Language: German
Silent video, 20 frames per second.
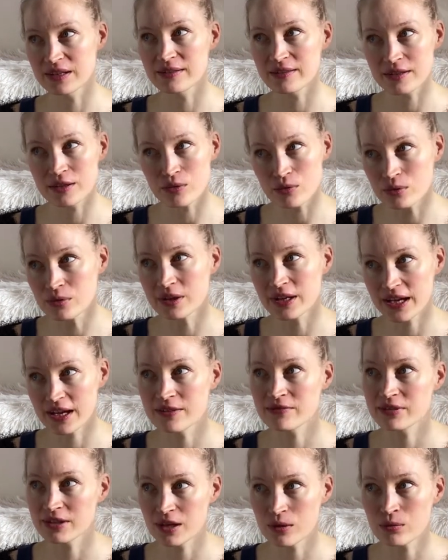die sich
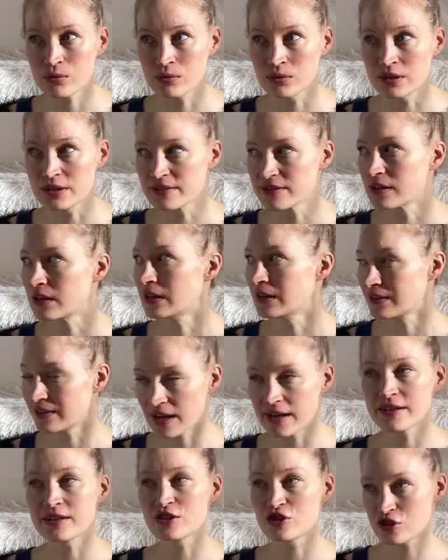ungern wiederholt,
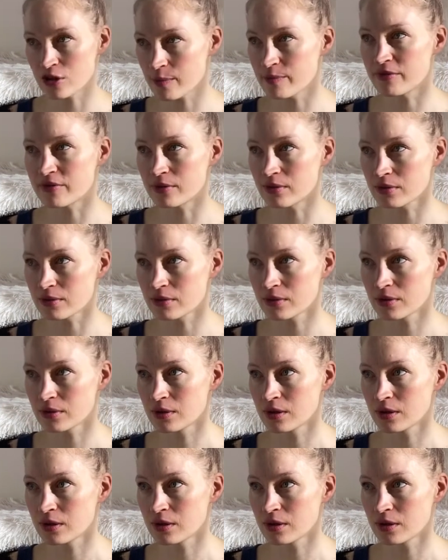dann die Schöpfung.